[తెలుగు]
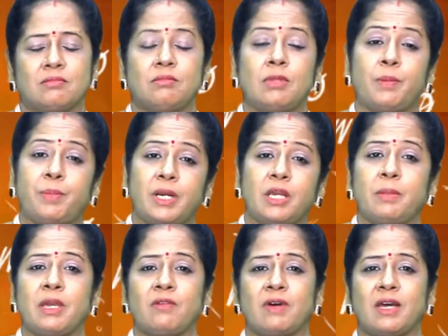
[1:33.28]
మీ
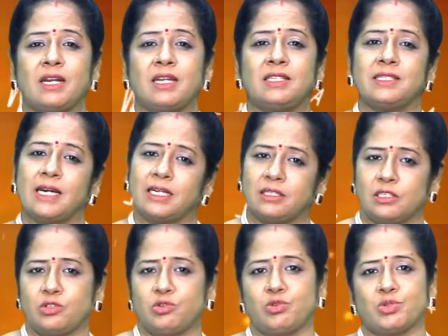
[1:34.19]
ప్రియమైన వారిని
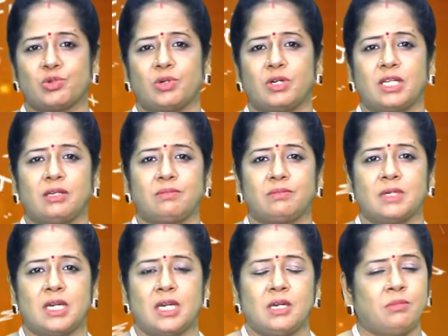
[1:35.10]
జాగ్రత్తగా చూసుకోండి
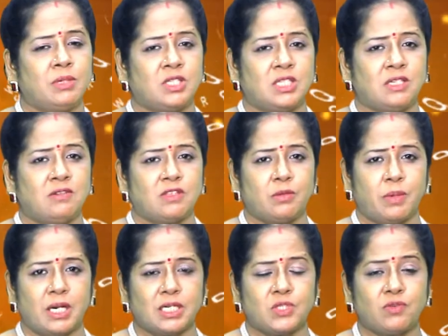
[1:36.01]
మీ జీవిత
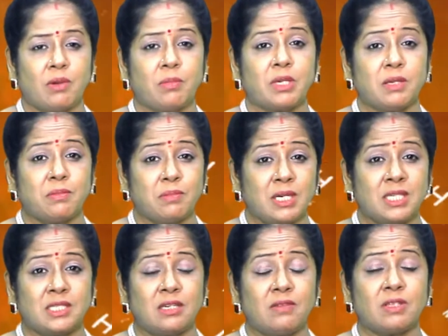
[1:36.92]
భాగస్వామికి మీ
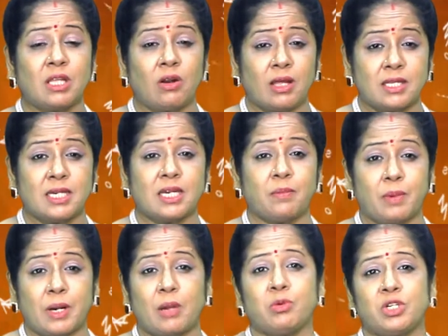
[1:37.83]
జీవితంలో అధిక
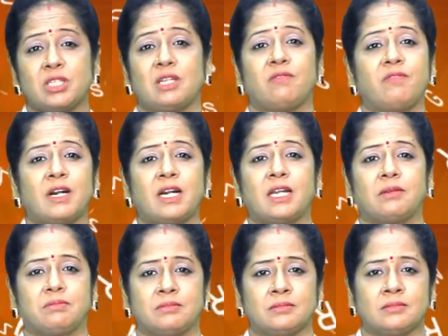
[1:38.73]
ప్రాముఖ్యతనివ్వండి
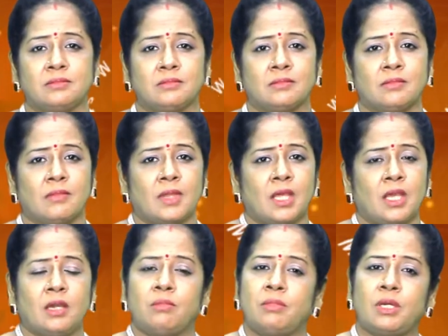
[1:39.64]

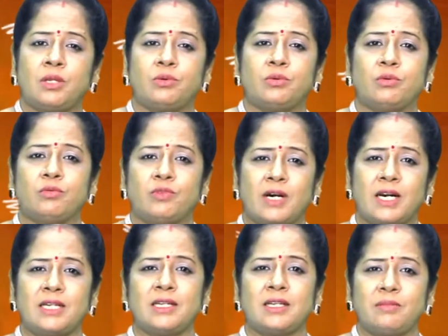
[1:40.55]
మీరు
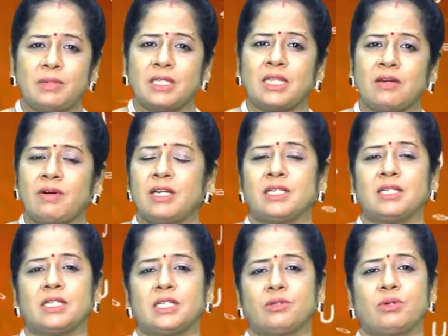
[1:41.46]
వాటిని మిగతా
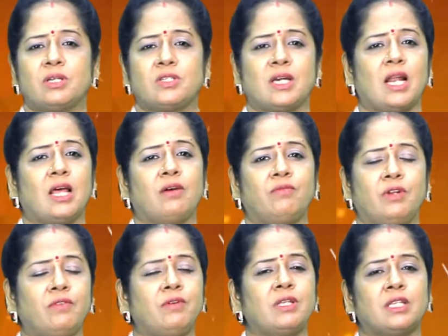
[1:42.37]
వాటికంటే కూడా చాలా
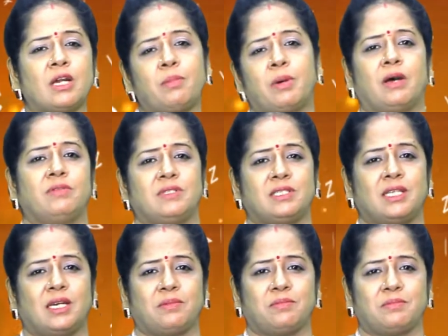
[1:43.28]
విలువైనదిగా
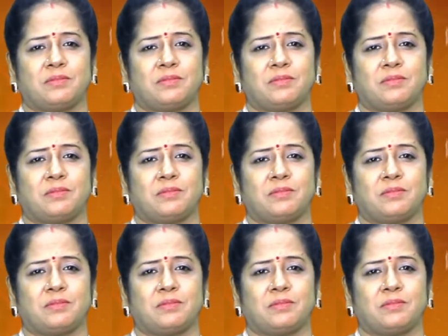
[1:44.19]
భావిస్తారు